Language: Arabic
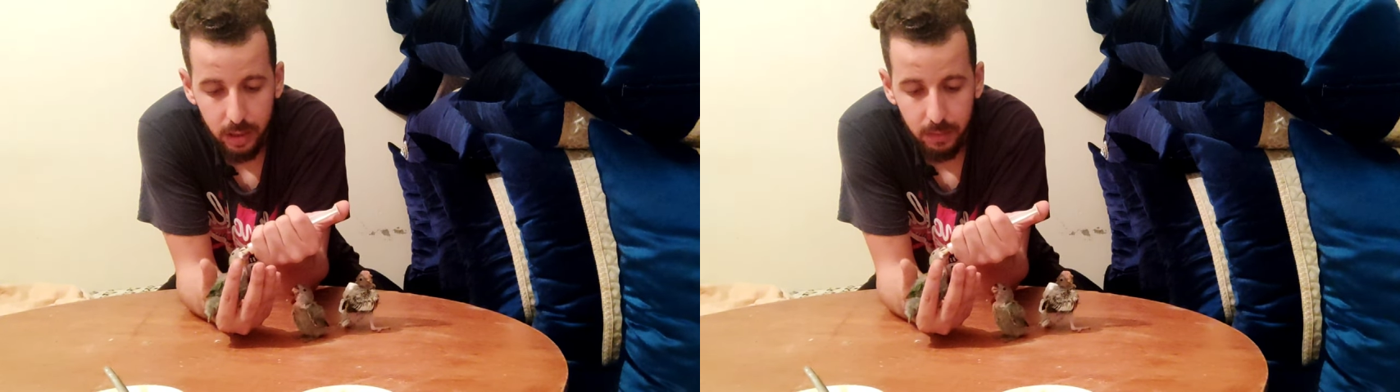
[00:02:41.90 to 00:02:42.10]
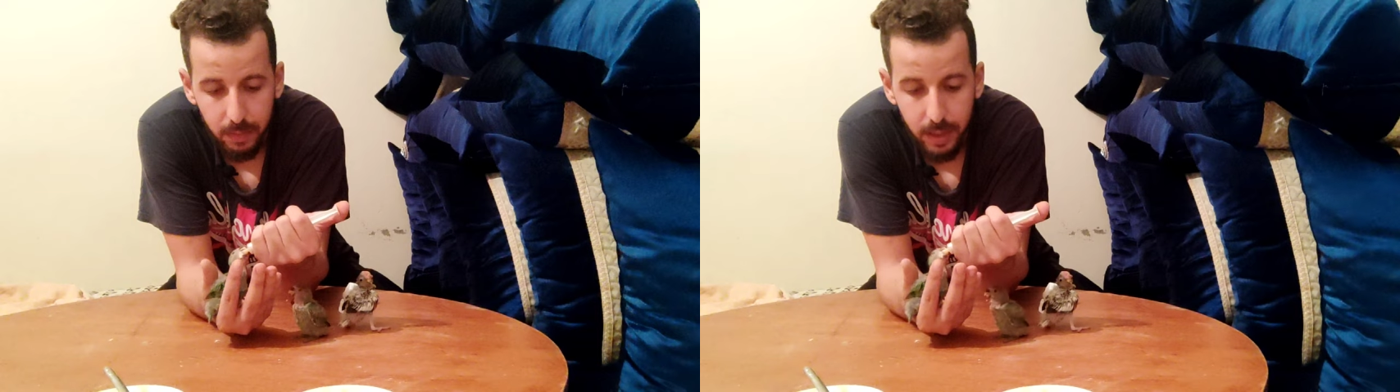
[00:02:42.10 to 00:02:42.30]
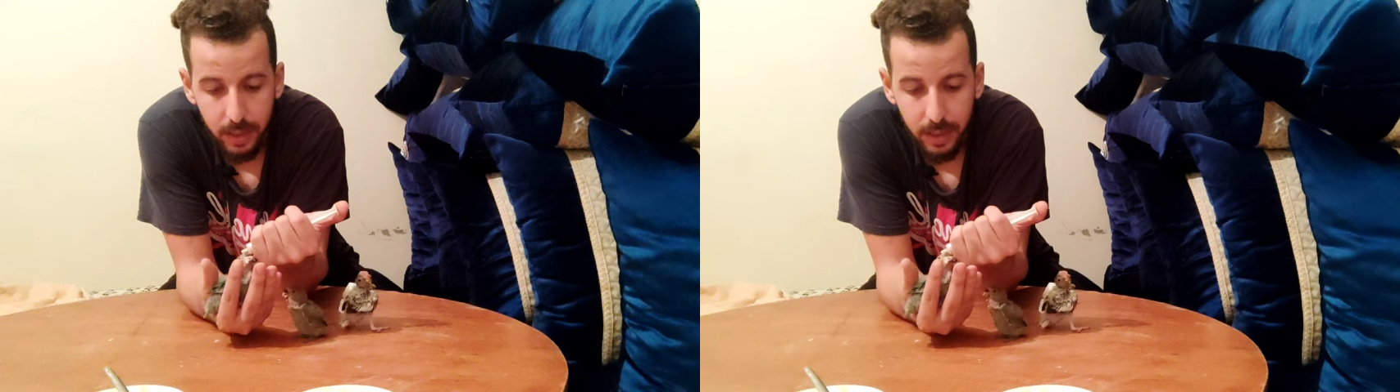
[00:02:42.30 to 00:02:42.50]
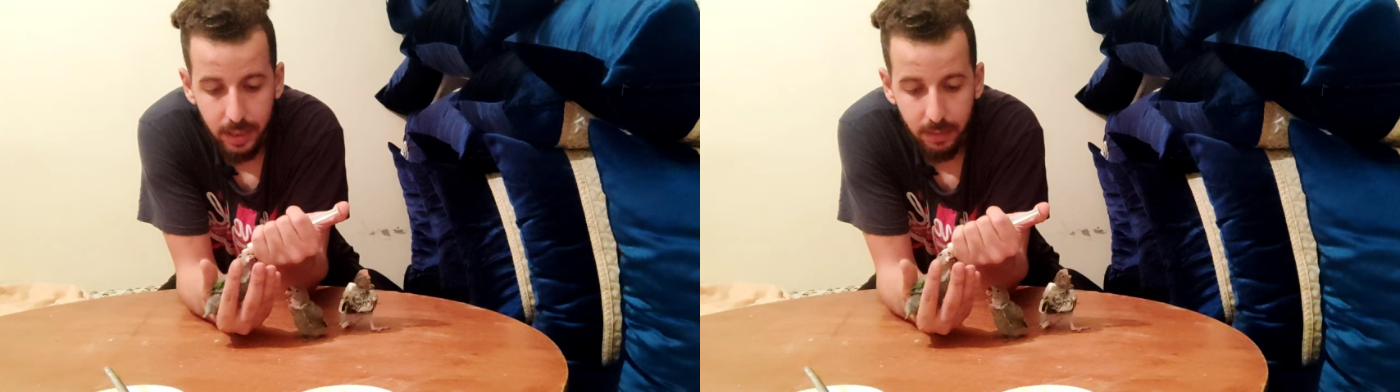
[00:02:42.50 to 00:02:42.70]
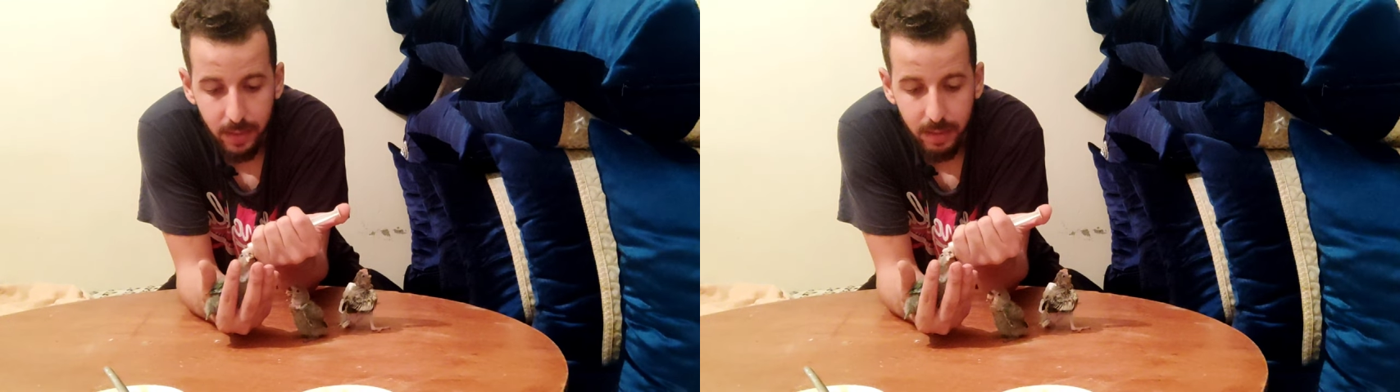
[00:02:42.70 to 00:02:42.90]
ما
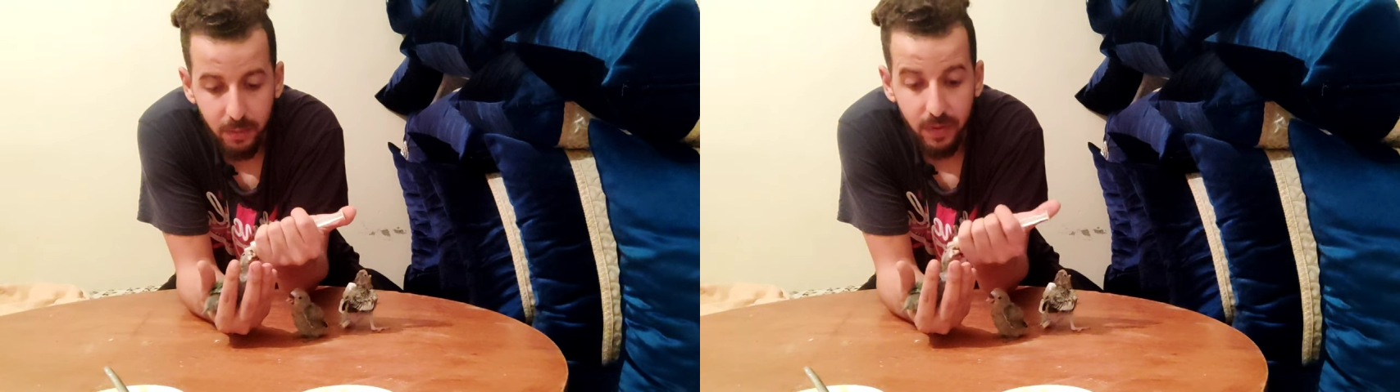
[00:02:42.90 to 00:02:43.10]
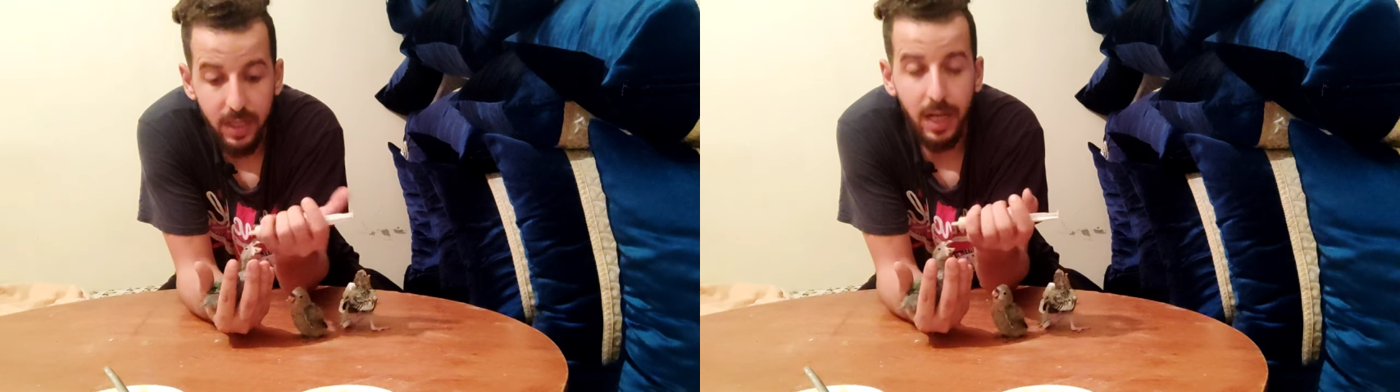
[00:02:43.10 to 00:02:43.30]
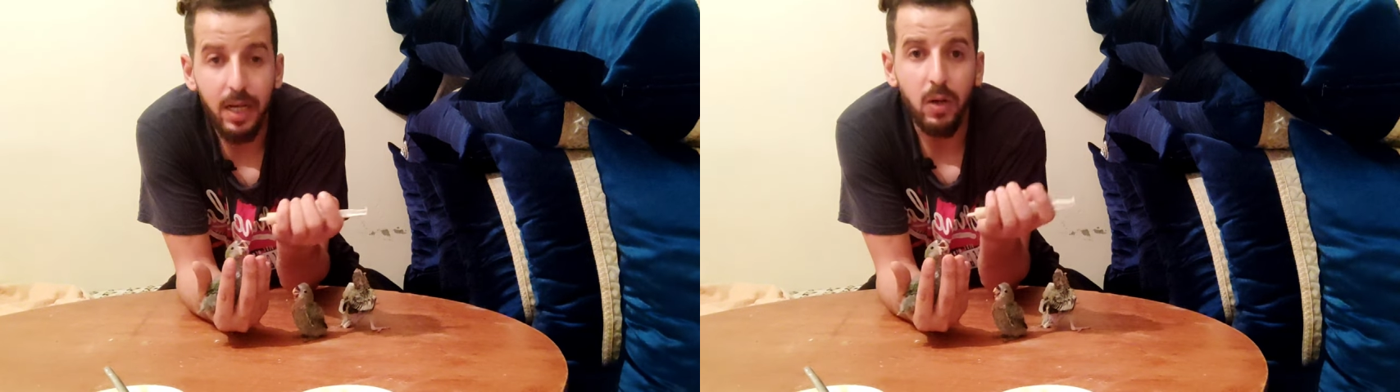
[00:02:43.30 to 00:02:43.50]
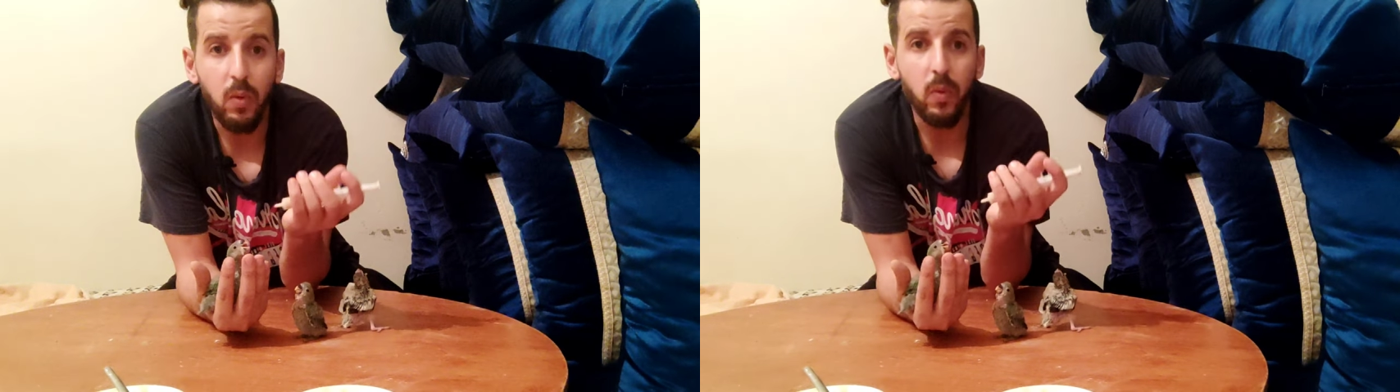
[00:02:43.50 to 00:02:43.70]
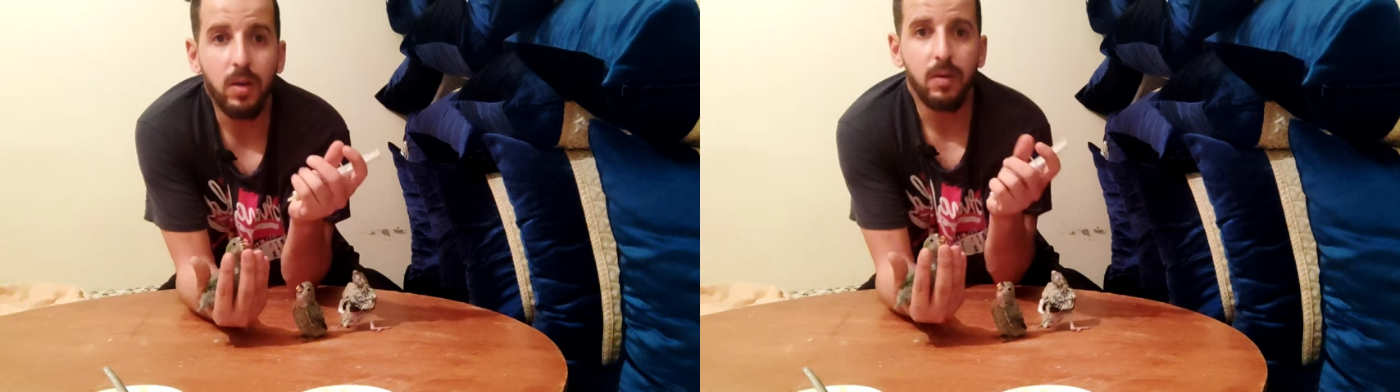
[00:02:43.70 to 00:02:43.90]
ديت ما جبت في النهار
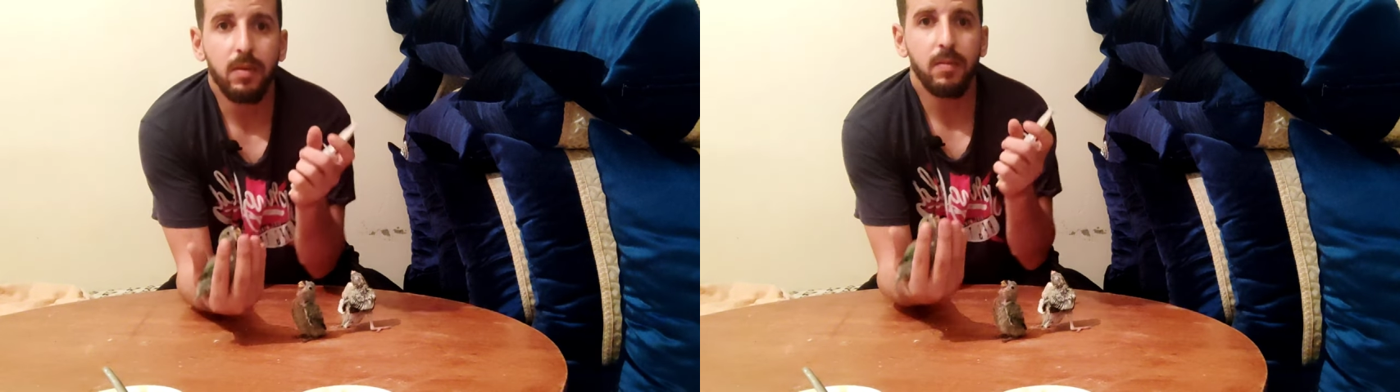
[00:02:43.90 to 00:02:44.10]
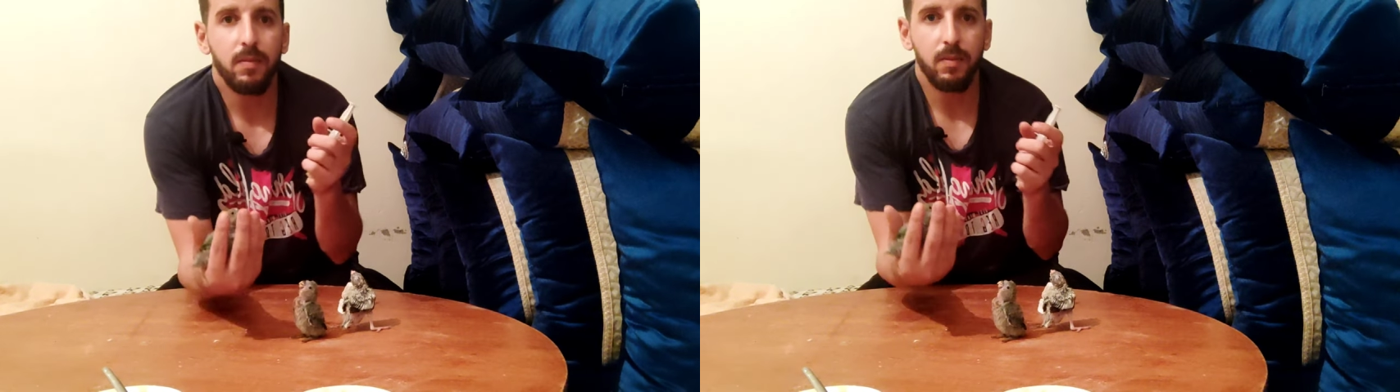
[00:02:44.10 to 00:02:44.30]
الاول